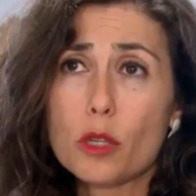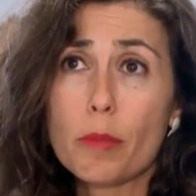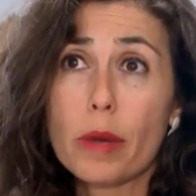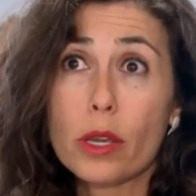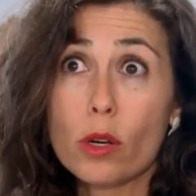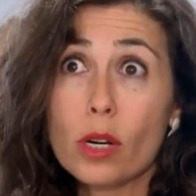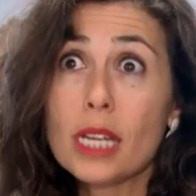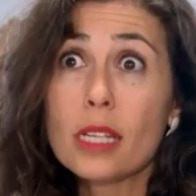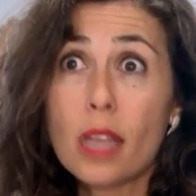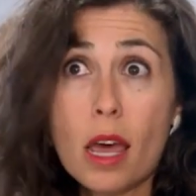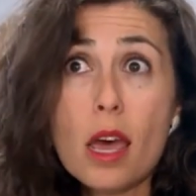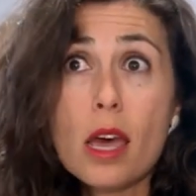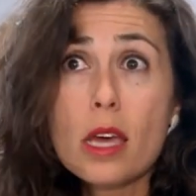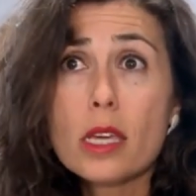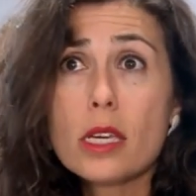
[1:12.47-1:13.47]
españolas
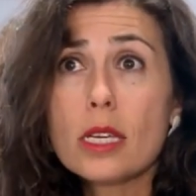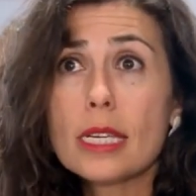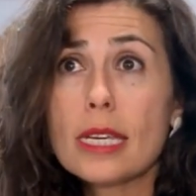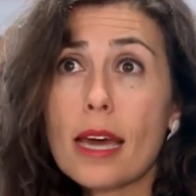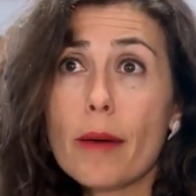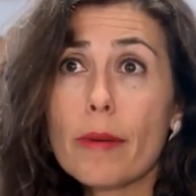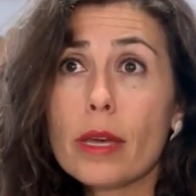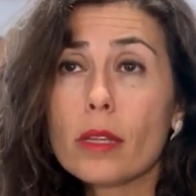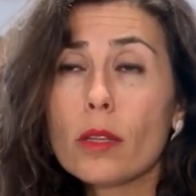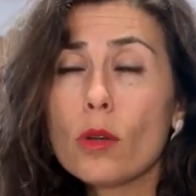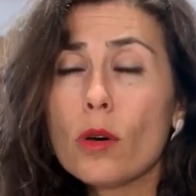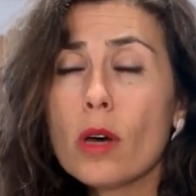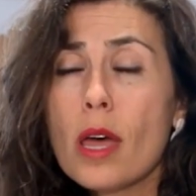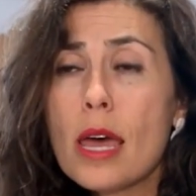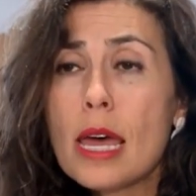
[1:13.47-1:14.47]
y sigue
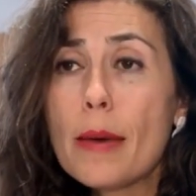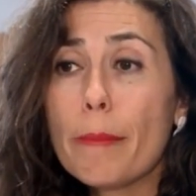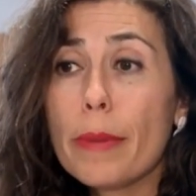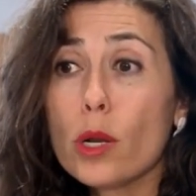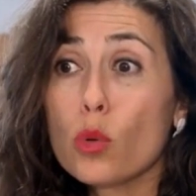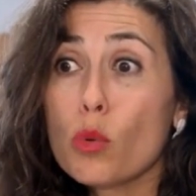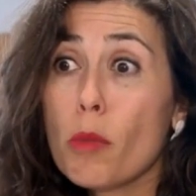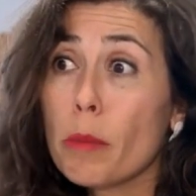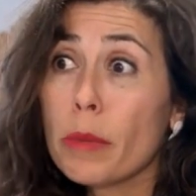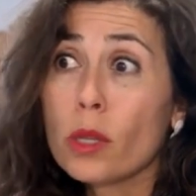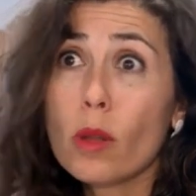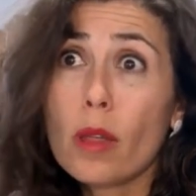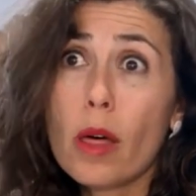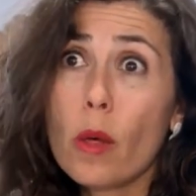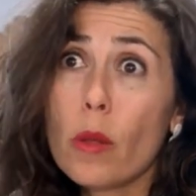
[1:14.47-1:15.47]
habiendo, pero en un
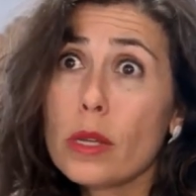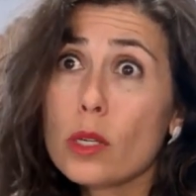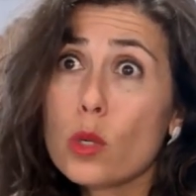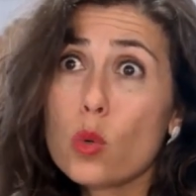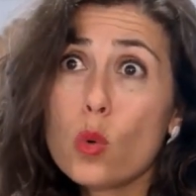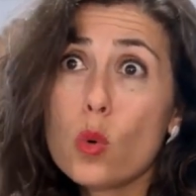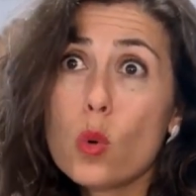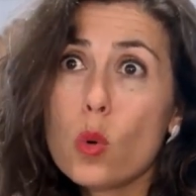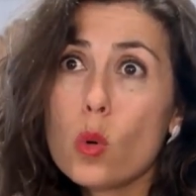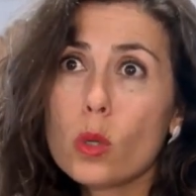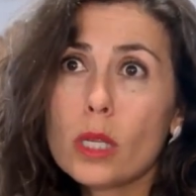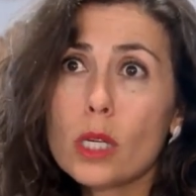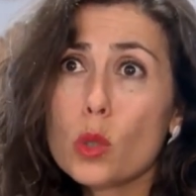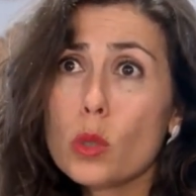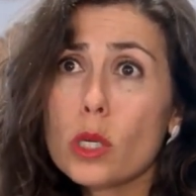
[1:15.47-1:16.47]
momento dado de
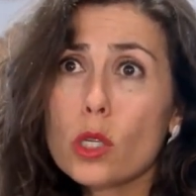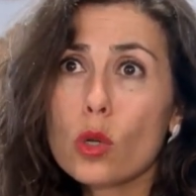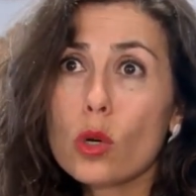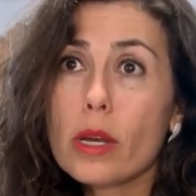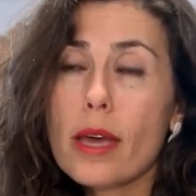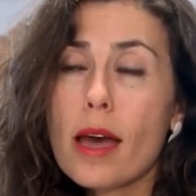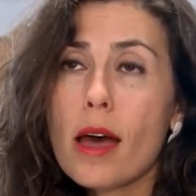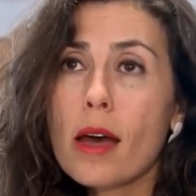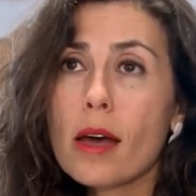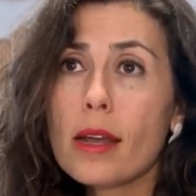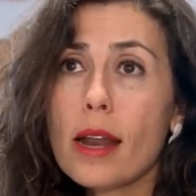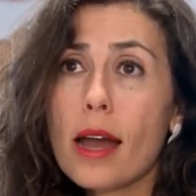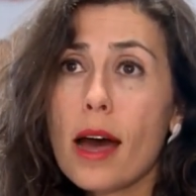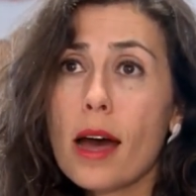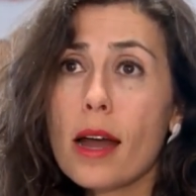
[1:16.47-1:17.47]
su, historia
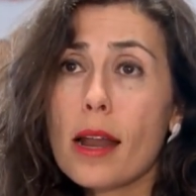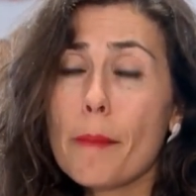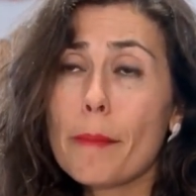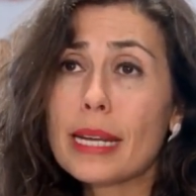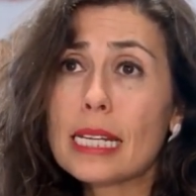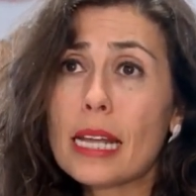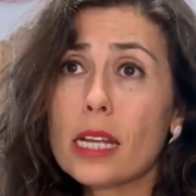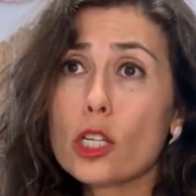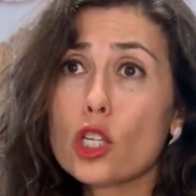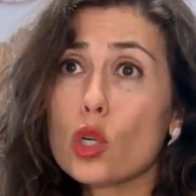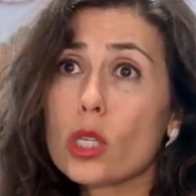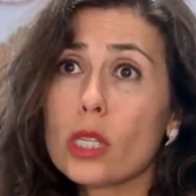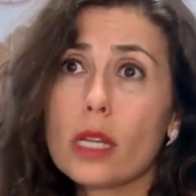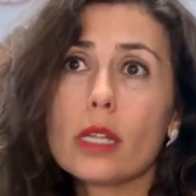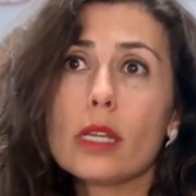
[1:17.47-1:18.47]
la, empresa era
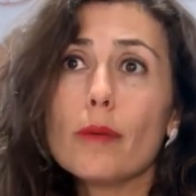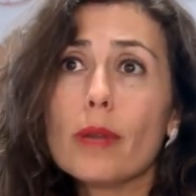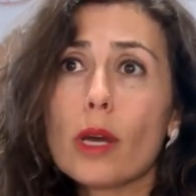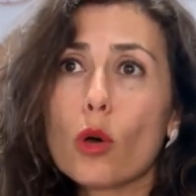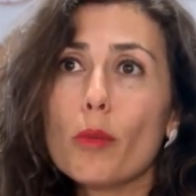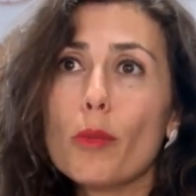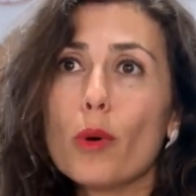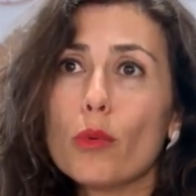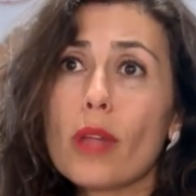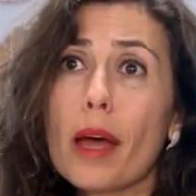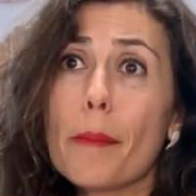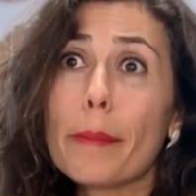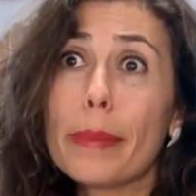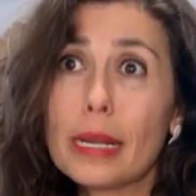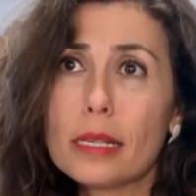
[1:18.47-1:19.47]
insostenible como
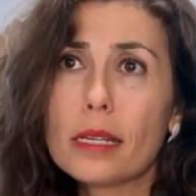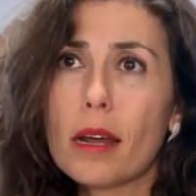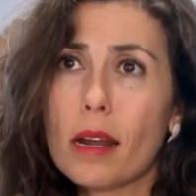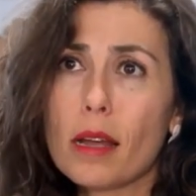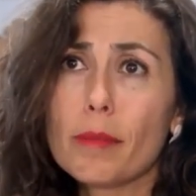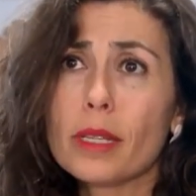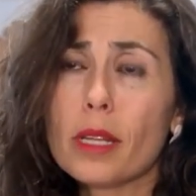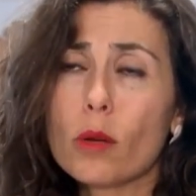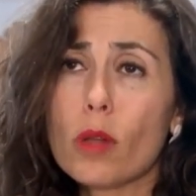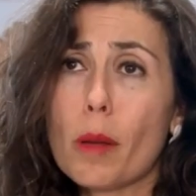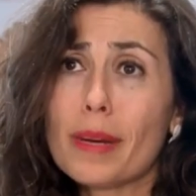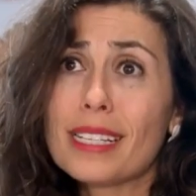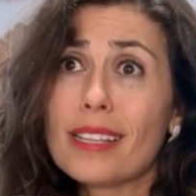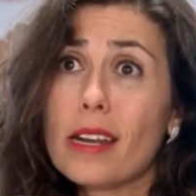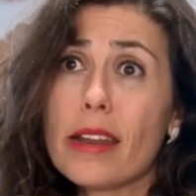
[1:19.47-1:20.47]
una empresa, realmente era
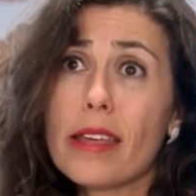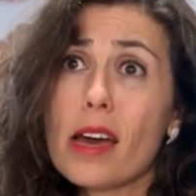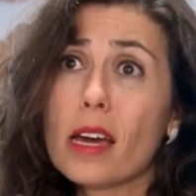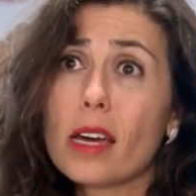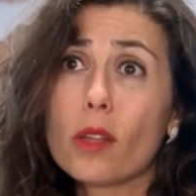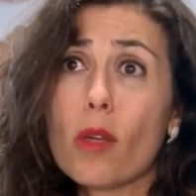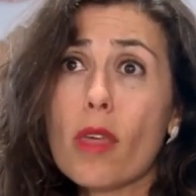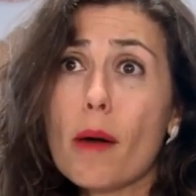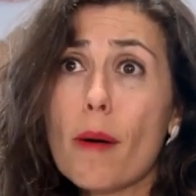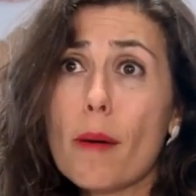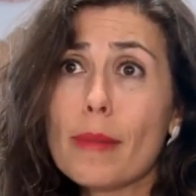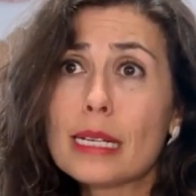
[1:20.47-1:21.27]
una pastelería que no daba